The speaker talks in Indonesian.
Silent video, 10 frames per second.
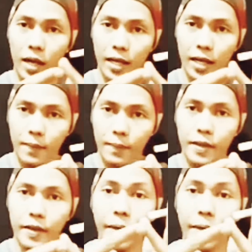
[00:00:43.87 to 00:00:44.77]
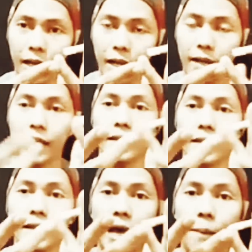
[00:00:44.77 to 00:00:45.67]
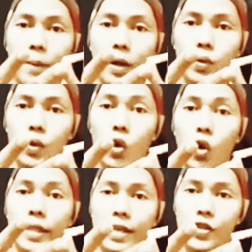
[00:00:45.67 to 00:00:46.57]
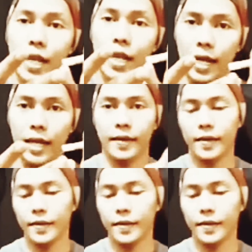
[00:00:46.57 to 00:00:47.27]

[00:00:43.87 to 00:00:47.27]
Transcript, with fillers: kedua, kamera. Yang ketiga, HP untuk dokumentasi dadakan.